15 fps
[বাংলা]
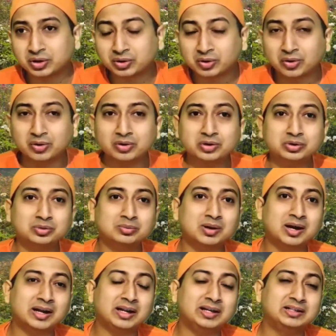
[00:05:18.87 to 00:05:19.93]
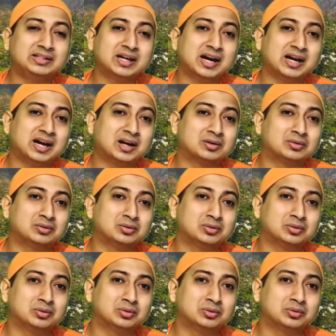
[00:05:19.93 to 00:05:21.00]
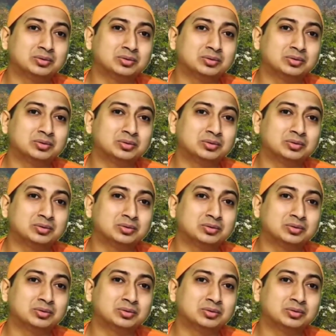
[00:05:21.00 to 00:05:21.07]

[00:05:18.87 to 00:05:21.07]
যখন তোমার এই জানাগুলো